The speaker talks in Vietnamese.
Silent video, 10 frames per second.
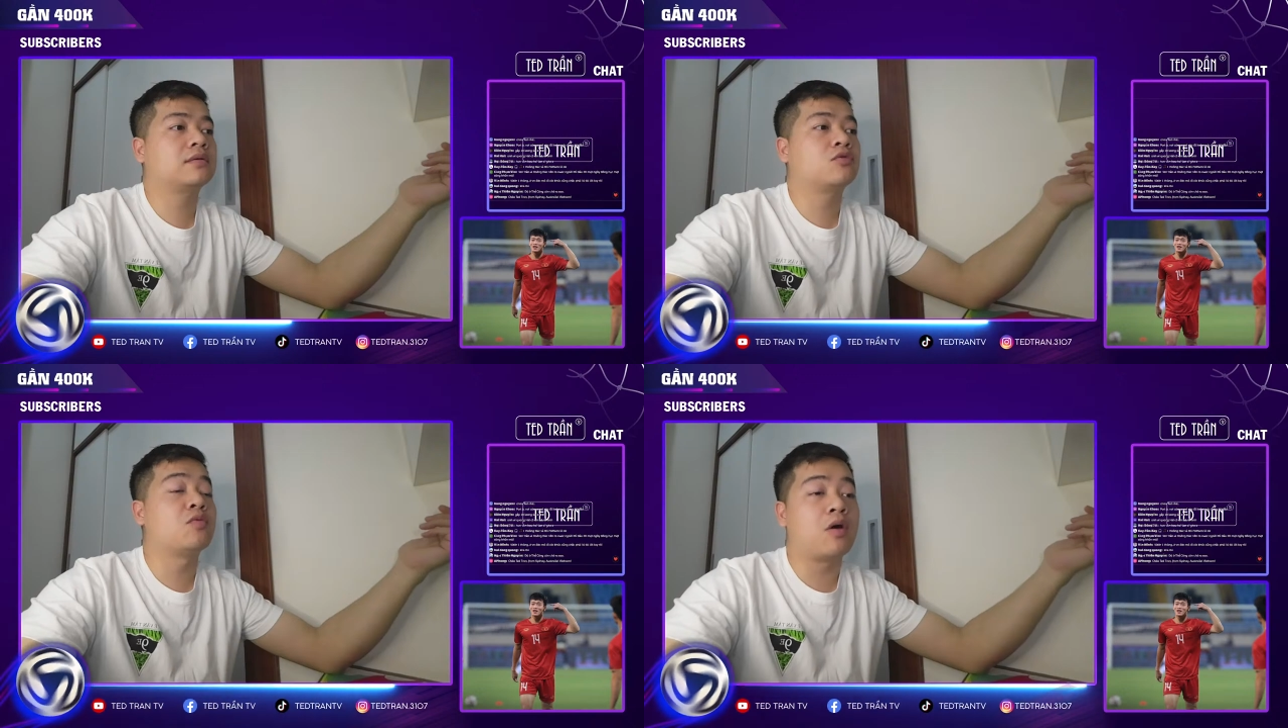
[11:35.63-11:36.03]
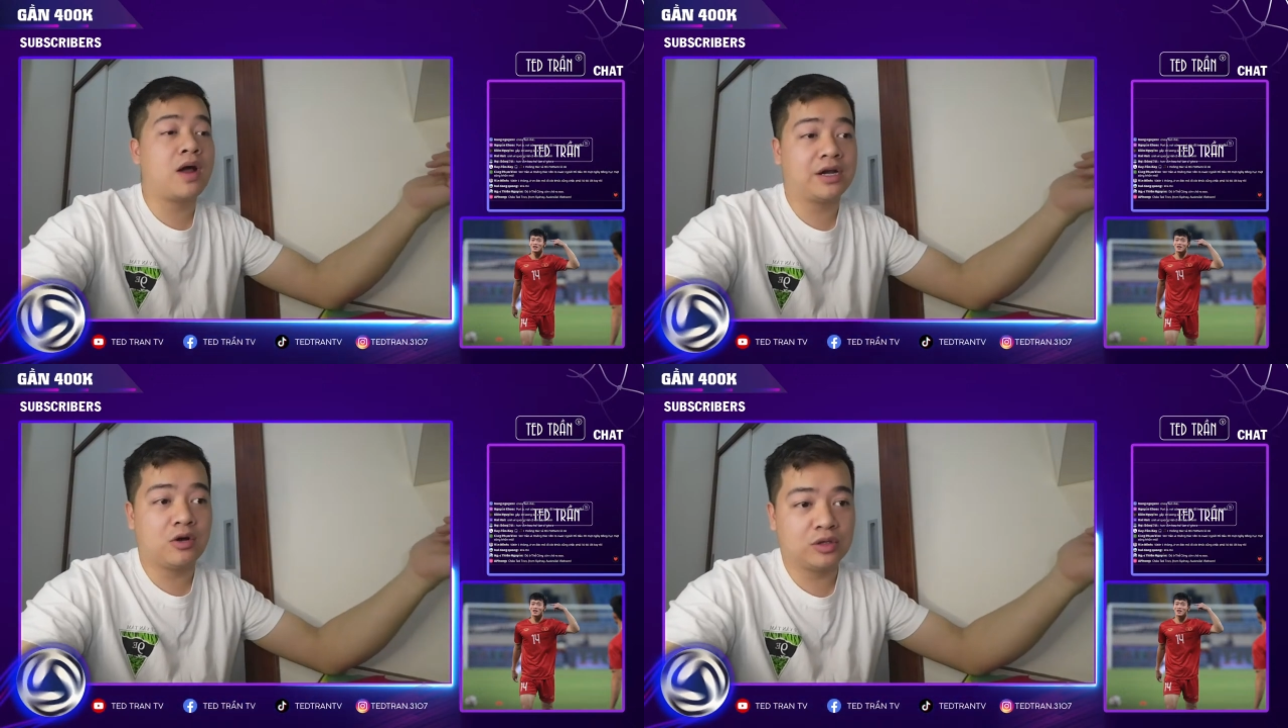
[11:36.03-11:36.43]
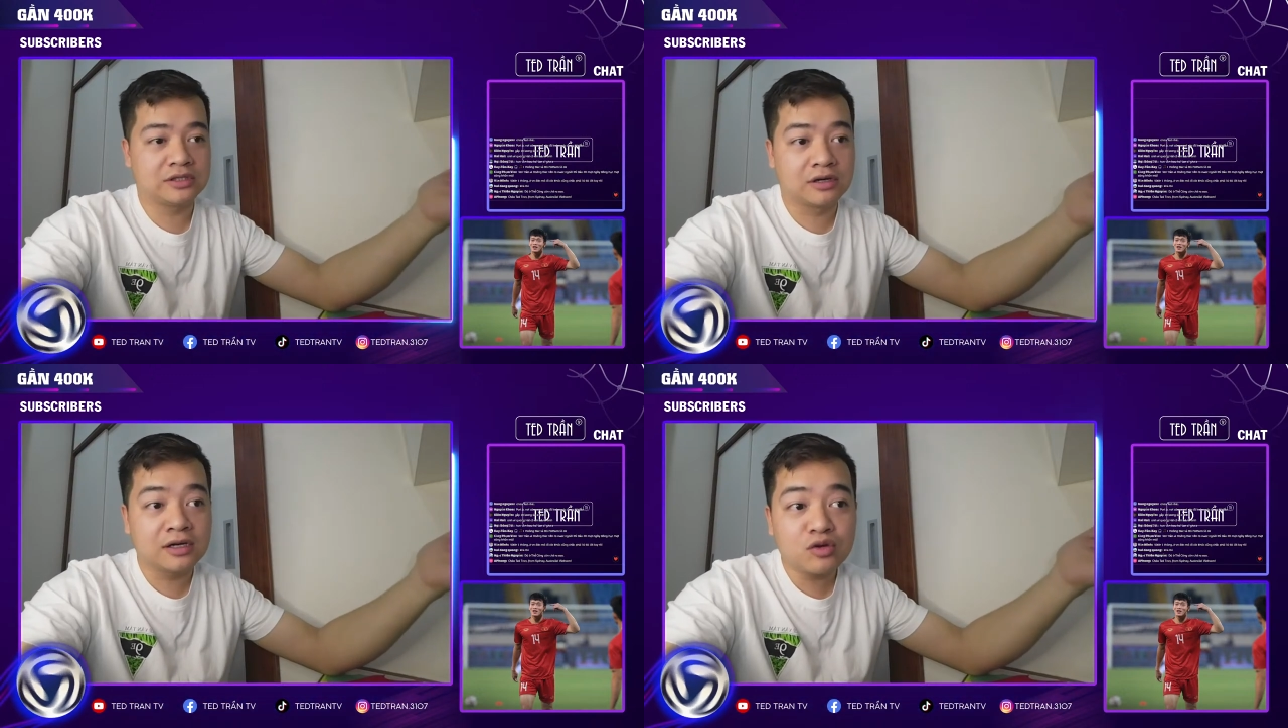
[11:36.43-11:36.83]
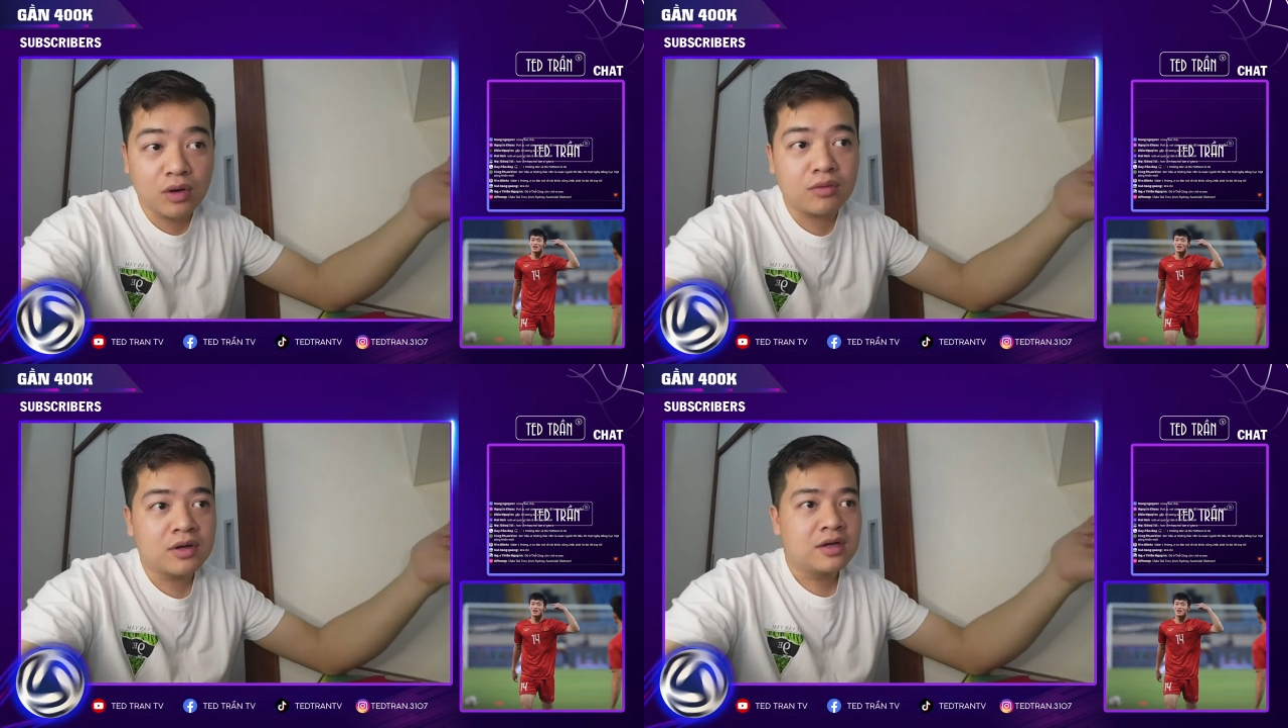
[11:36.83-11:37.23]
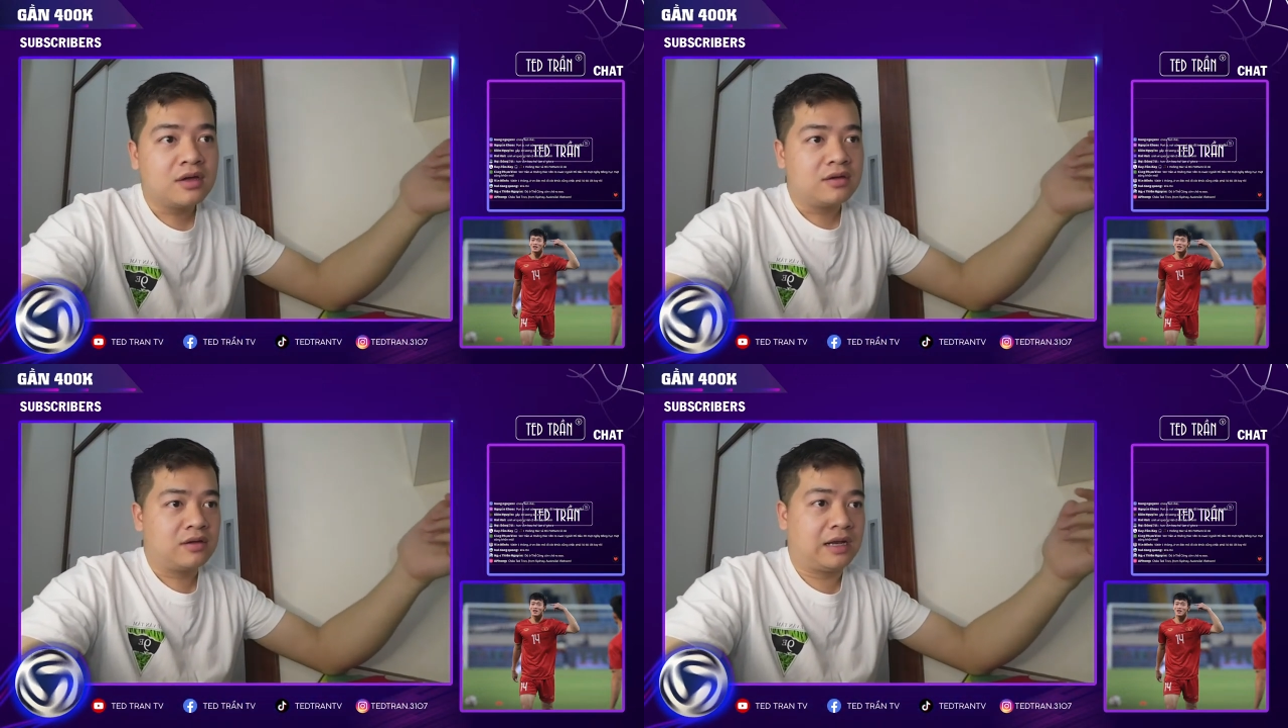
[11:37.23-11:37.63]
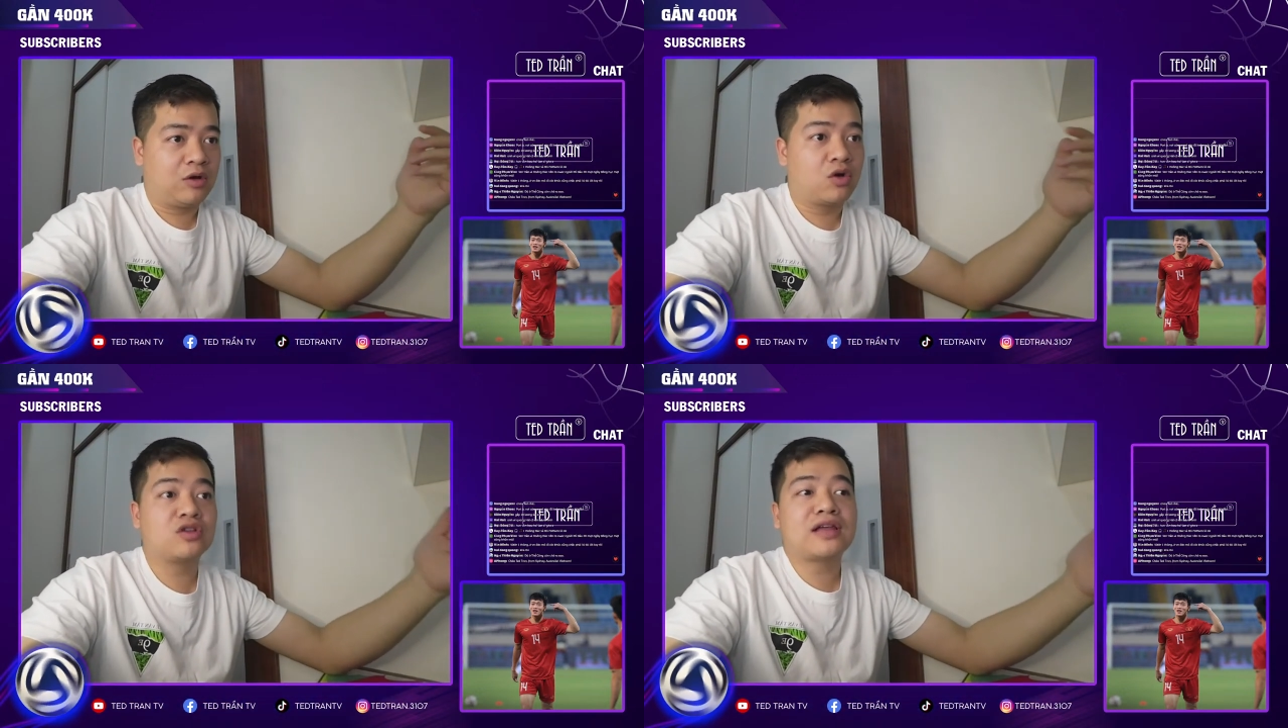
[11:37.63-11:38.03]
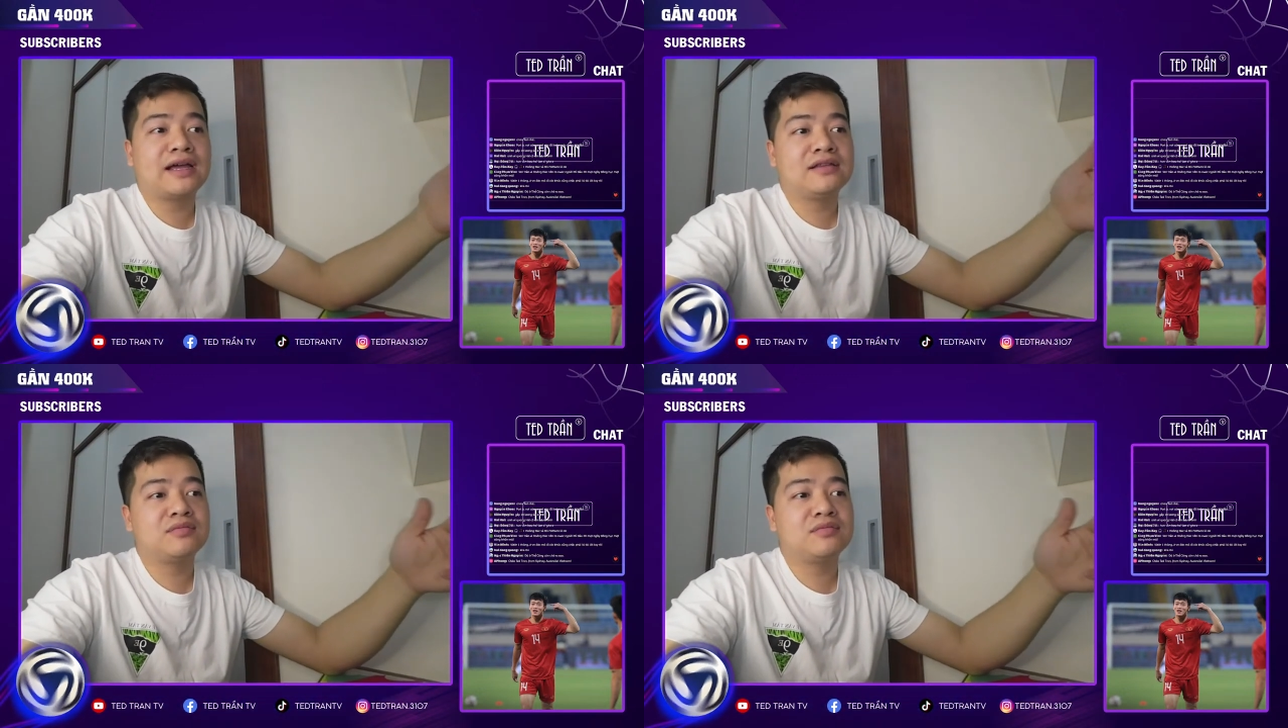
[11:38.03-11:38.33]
đội bóng hàng đầu thế giới, đúng không? Có lót tay,